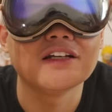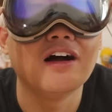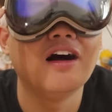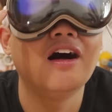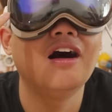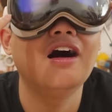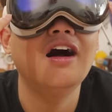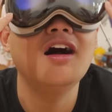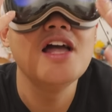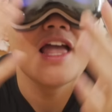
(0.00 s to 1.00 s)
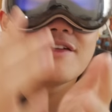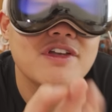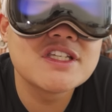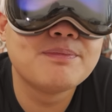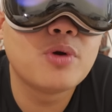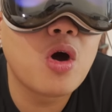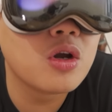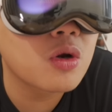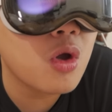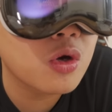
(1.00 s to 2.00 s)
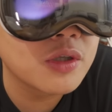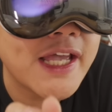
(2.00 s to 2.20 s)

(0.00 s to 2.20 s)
Đó, Vision Pro nó còn có